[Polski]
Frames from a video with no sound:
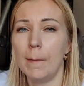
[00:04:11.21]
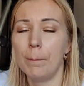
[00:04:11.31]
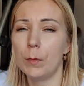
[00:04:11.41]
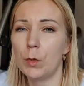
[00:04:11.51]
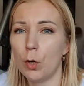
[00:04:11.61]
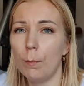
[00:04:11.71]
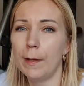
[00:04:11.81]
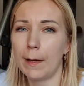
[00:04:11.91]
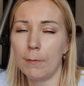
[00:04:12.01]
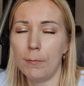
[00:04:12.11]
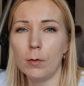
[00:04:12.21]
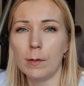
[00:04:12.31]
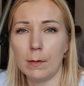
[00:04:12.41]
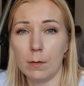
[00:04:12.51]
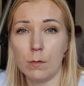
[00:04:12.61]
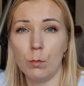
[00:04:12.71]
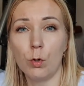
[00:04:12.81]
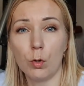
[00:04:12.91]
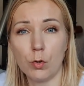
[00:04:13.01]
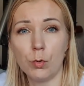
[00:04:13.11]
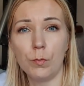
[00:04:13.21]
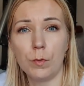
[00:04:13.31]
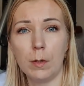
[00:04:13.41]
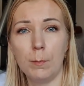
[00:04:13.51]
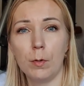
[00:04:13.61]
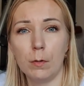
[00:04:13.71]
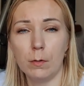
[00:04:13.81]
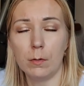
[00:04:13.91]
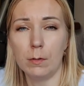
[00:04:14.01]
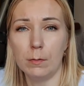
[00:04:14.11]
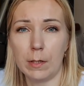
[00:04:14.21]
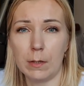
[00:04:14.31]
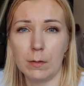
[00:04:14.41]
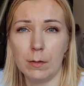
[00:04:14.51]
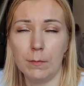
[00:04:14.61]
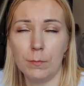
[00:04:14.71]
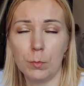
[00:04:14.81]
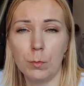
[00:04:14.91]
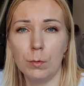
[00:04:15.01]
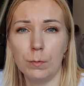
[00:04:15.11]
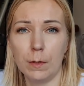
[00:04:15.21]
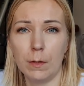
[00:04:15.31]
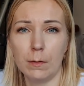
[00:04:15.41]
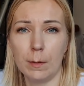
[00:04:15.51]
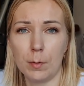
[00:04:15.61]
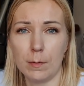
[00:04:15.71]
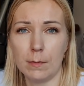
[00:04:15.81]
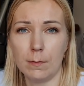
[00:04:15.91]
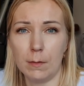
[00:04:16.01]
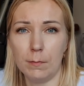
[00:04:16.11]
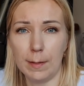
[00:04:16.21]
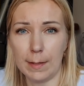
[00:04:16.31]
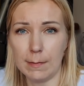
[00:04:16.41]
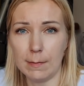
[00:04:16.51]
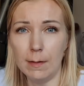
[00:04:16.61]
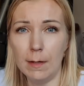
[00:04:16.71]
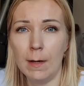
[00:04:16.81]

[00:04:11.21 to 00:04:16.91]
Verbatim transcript: drobna kwota, to są groszówki, bo to, tak e, w Google wygląda proces weryfikacji,